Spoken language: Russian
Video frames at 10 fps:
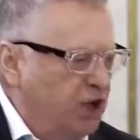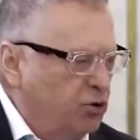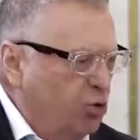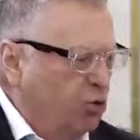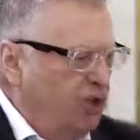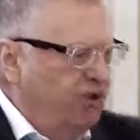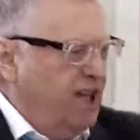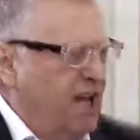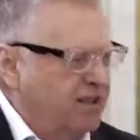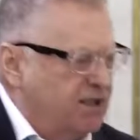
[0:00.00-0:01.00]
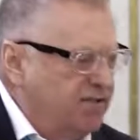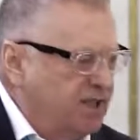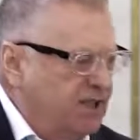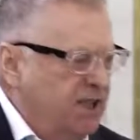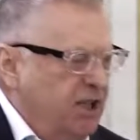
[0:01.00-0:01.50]
литературу 19
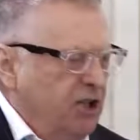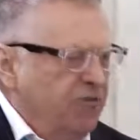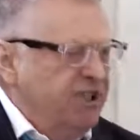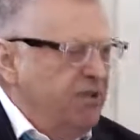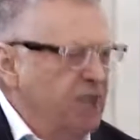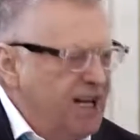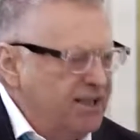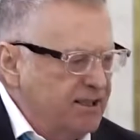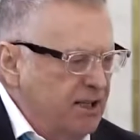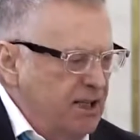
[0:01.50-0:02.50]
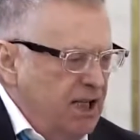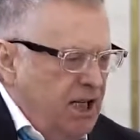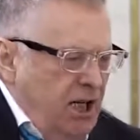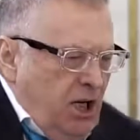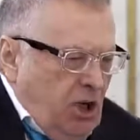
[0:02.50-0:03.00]
век, 18
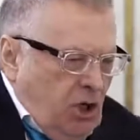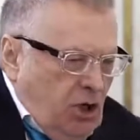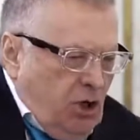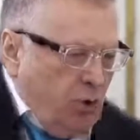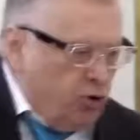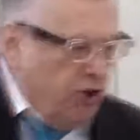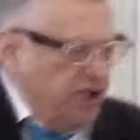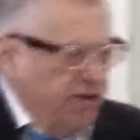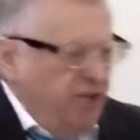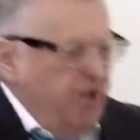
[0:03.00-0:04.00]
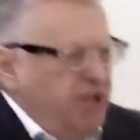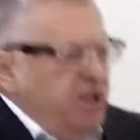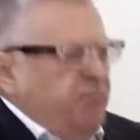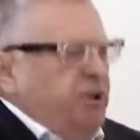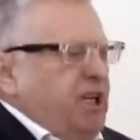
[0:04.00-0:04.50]
нужны
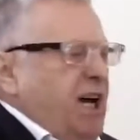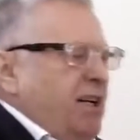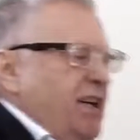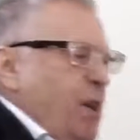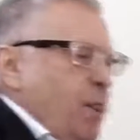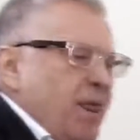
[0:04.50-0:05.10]
современные спектакли.